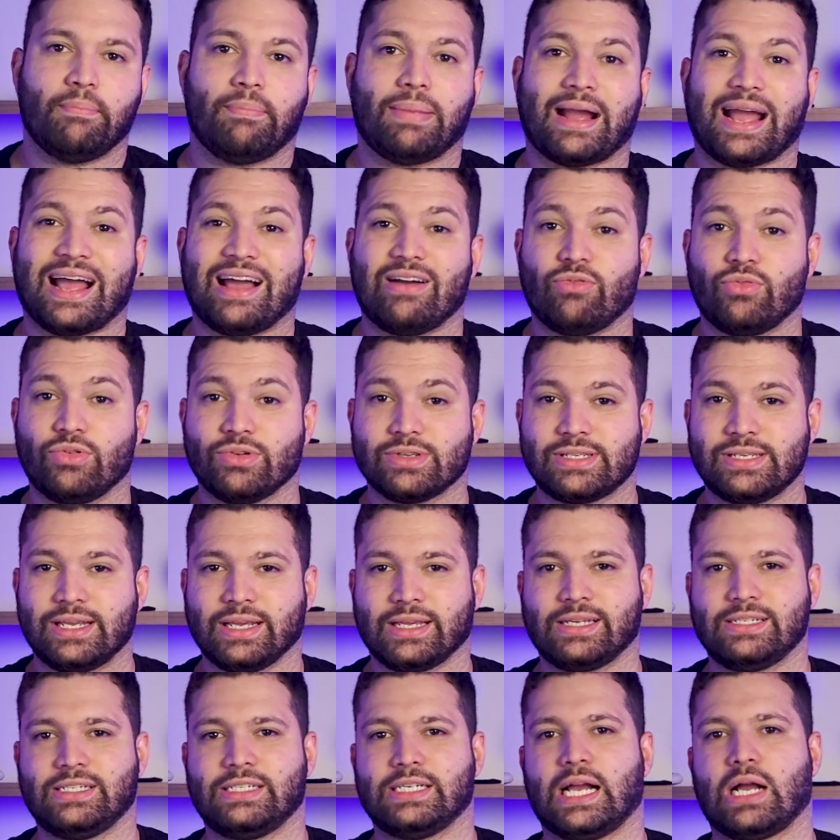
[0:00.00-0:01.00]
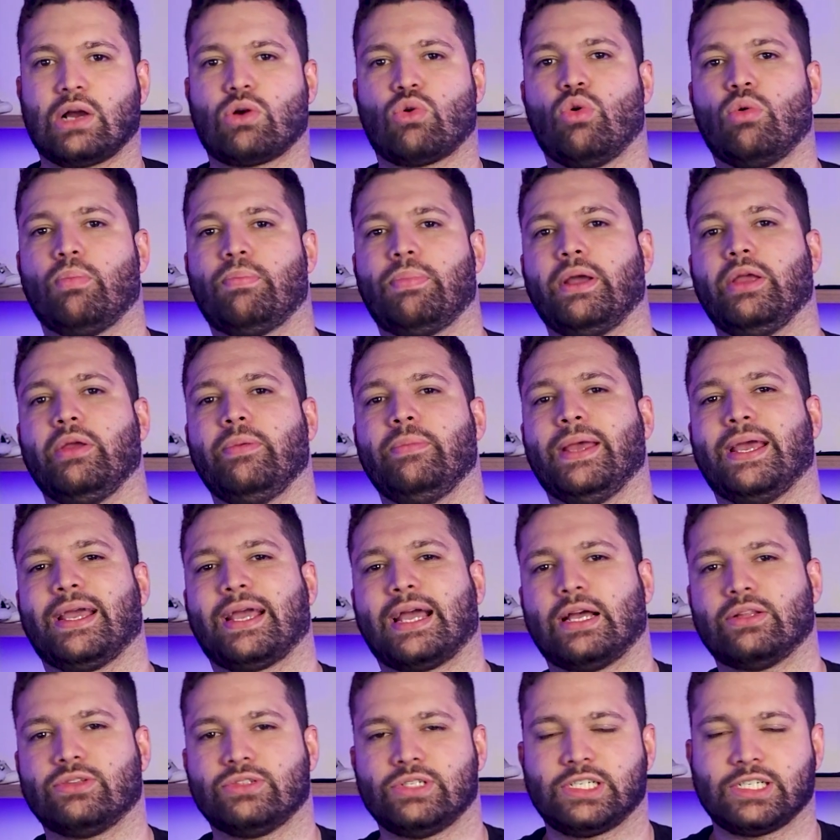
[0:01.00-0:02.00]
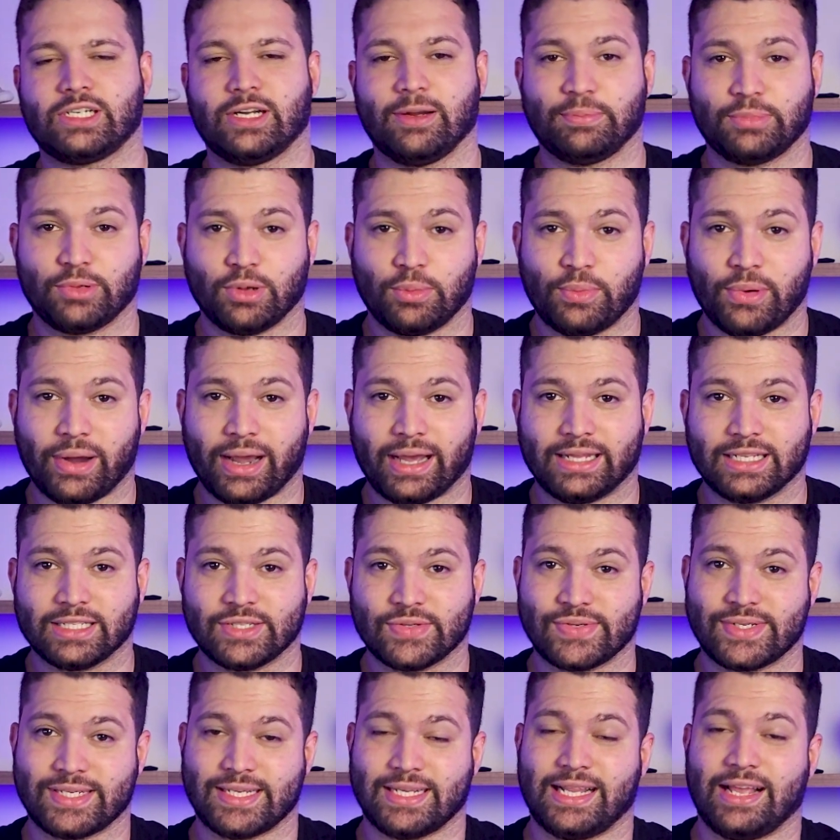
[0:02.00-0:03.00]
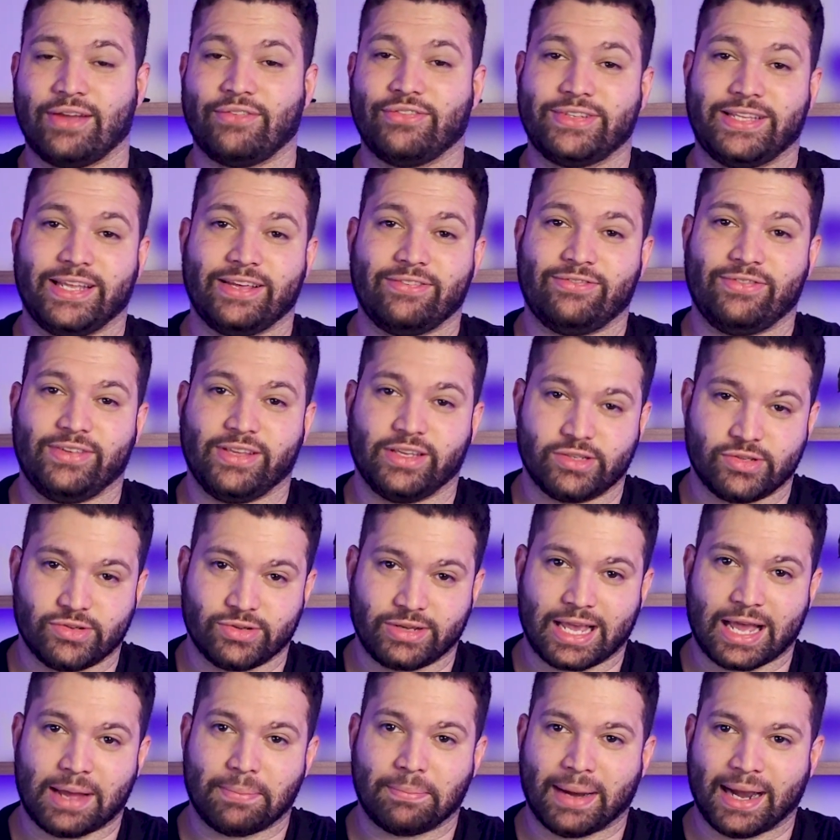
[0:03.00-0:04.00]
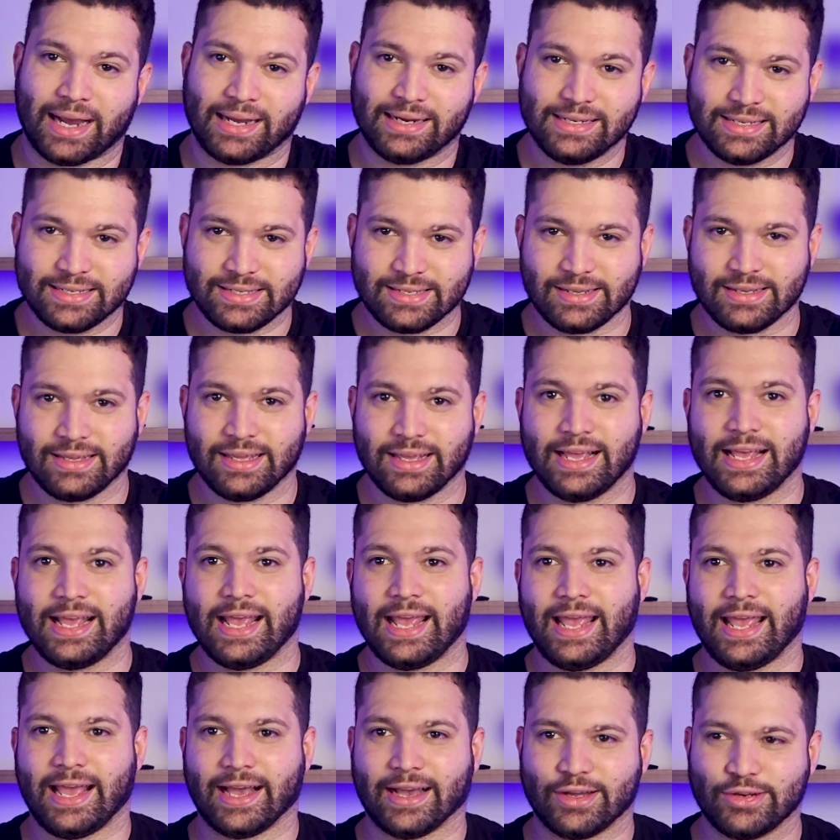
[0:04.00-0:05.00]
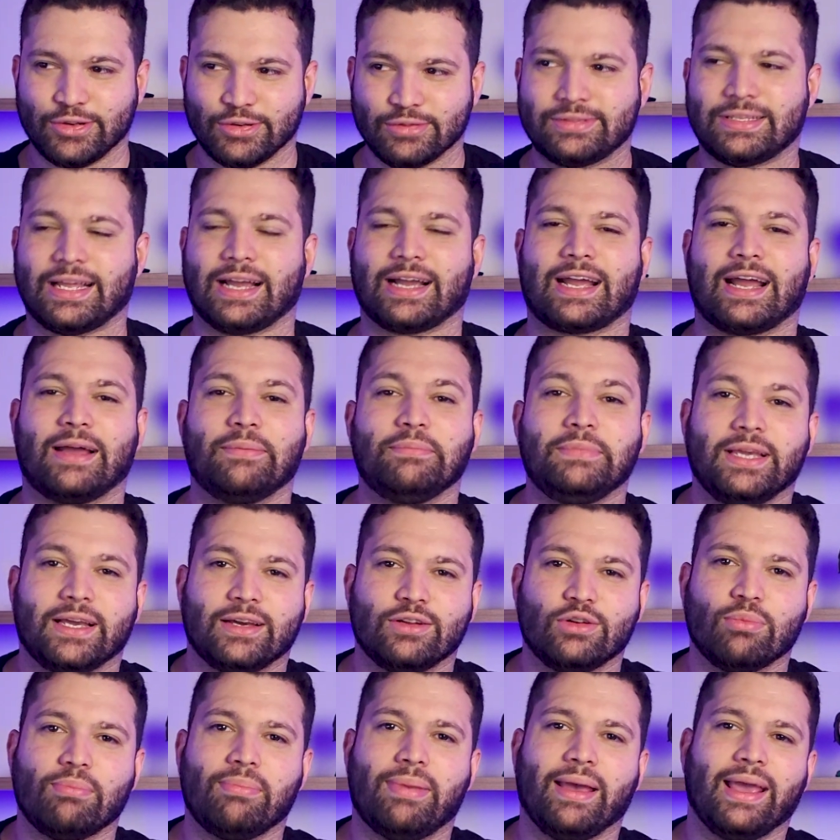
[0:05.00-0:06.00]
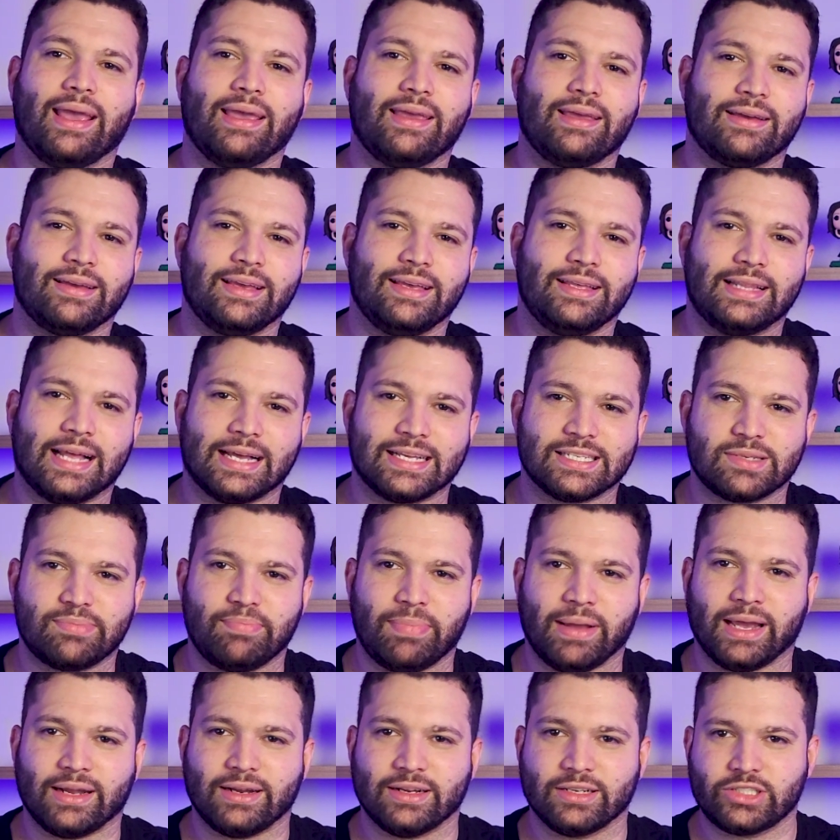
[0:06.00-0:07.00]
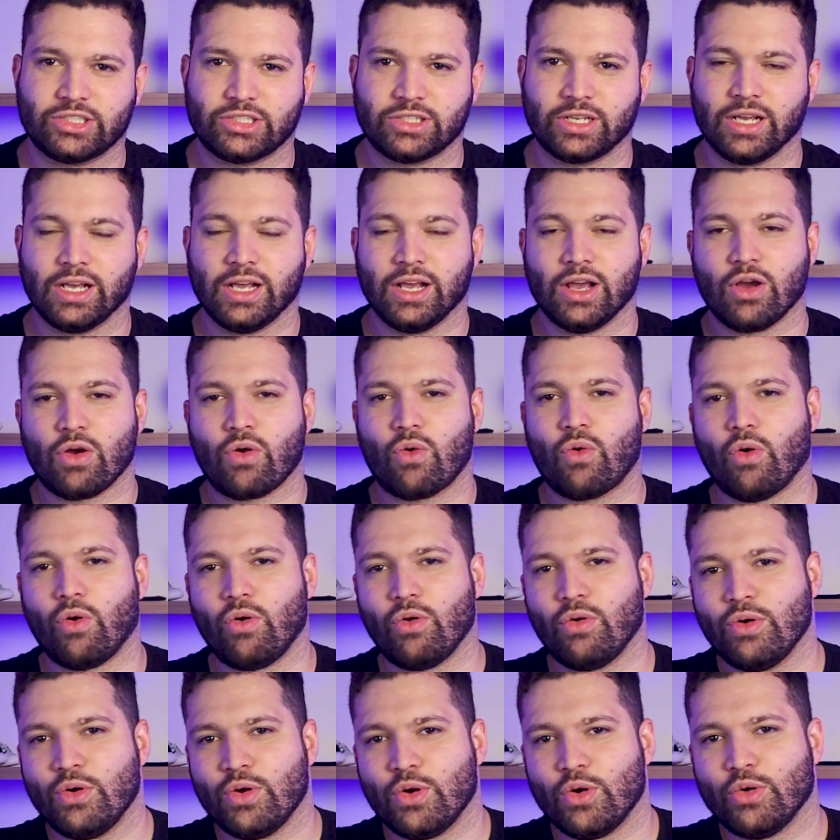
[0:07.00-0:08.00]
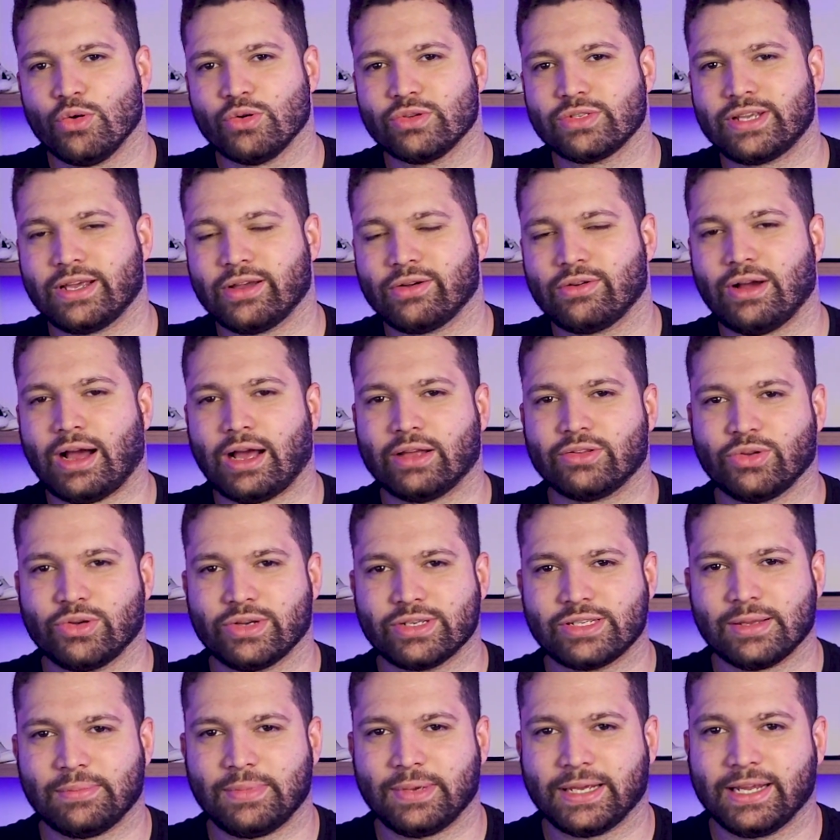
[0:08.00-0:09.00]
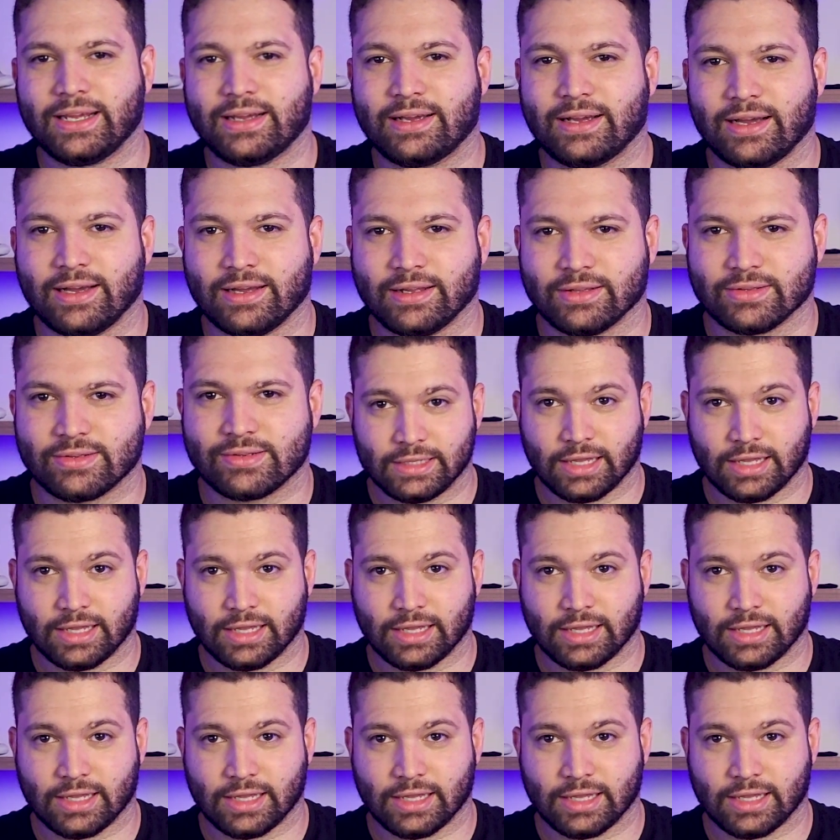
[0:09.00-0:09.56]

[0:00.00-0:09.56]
Para você que já acompanha o mercado de criptomoedas, você deve ter visto que a Binance ela não está caminhando bem ali das penas com os reguladores americanos.